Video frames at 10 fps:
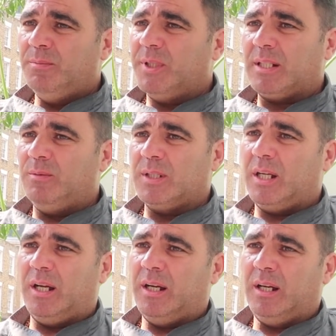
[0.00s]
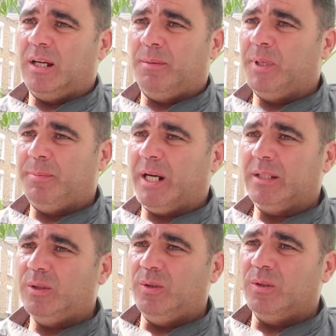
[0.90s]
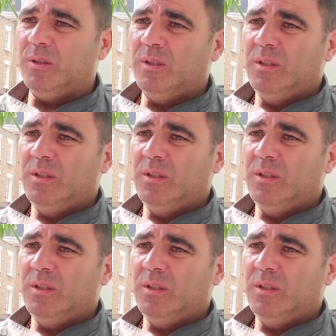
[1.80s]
empezamos a, preparar todo.